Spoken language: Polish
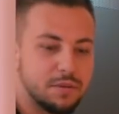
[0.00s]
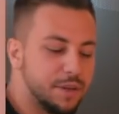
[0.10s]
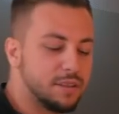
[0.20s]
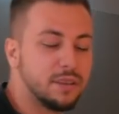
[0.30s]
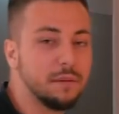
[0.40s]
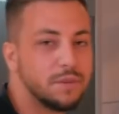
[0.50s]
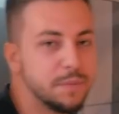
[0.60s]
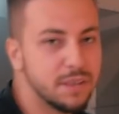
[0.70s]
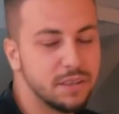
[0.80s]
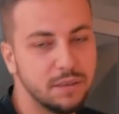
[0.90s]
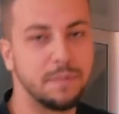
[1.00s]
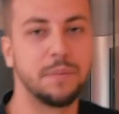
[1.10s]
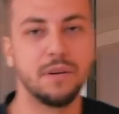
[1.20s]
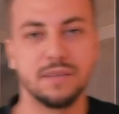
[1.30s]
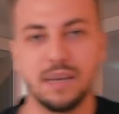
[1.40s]
śmierdzi tam, śmierdzi
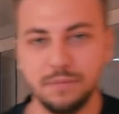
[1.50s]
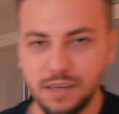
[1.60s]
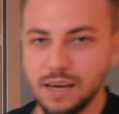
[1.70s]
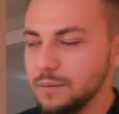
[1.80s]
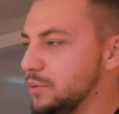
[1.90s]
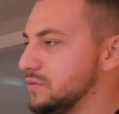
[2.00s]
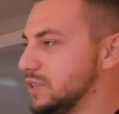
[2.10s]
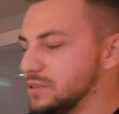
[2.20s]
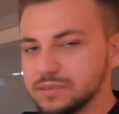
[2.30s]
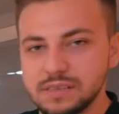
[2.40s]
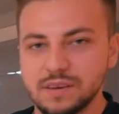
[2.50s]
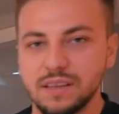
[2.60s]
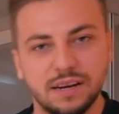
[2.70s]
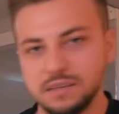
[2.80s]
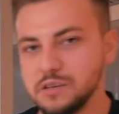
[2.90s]
papierosami, a po wyjęciu ze
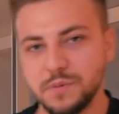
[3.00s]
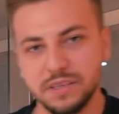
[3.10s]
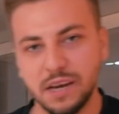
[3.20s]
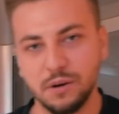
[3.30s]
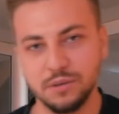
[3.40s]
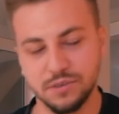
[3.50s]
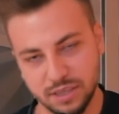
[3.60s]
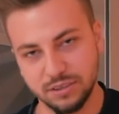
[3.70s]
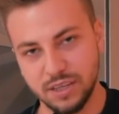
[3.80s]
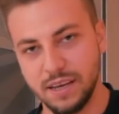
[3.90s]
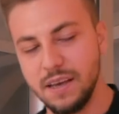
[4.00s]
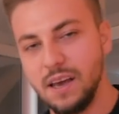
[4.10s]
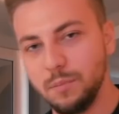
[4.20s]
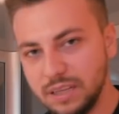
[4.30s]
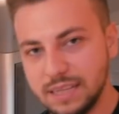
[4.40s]
Stylera nie śmierdziało już, także
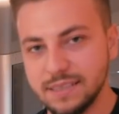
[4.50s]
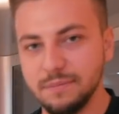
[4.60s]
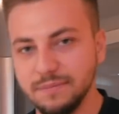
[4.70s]
polecam.